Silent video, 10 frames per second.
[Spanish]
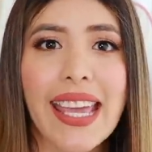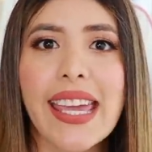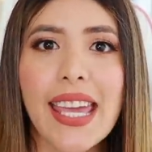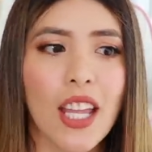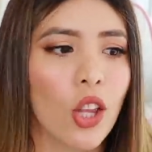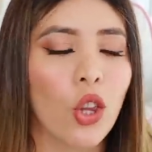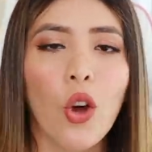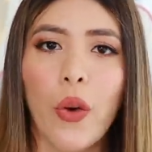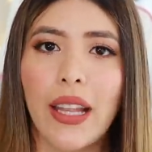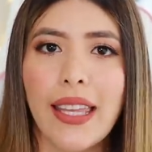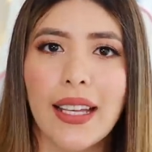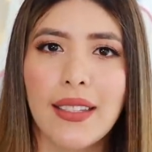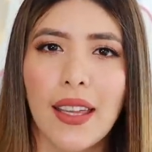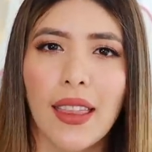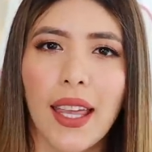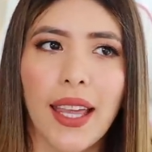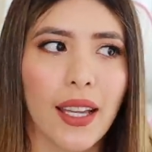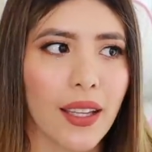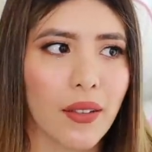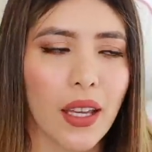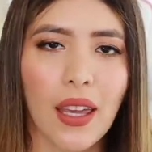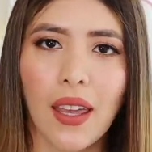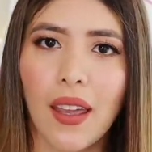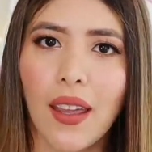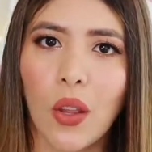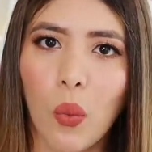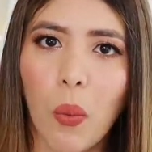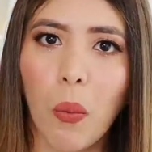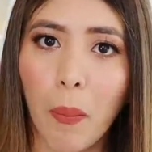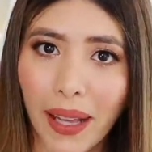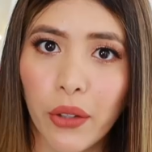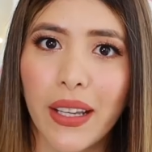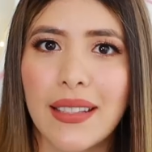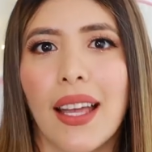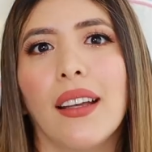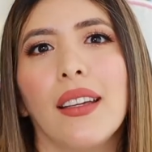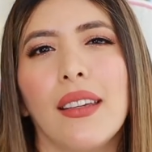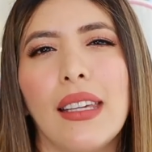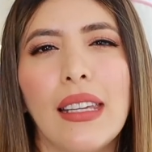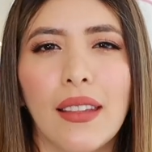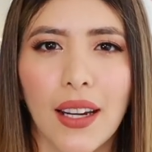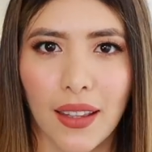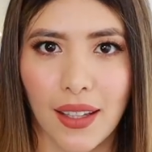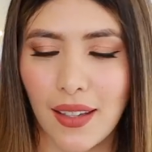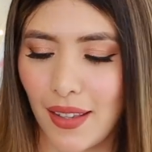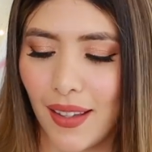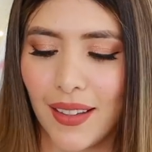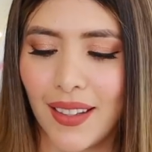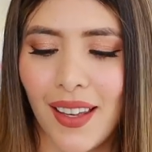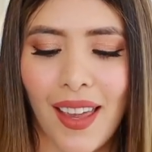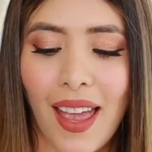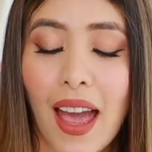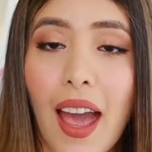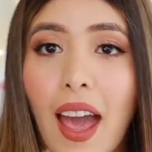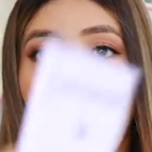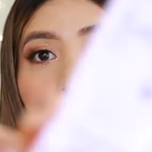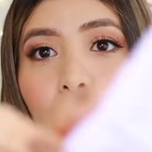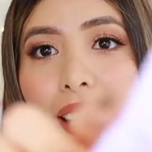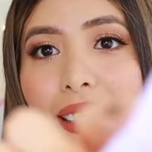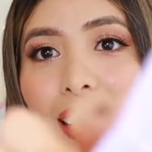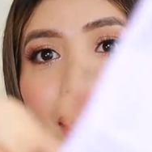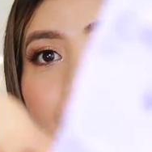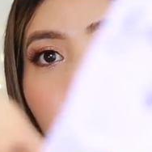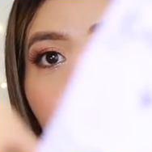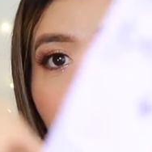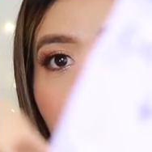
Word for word: y todo el día sientes eh, que tus manos están hidrataditas. Amo esta crema,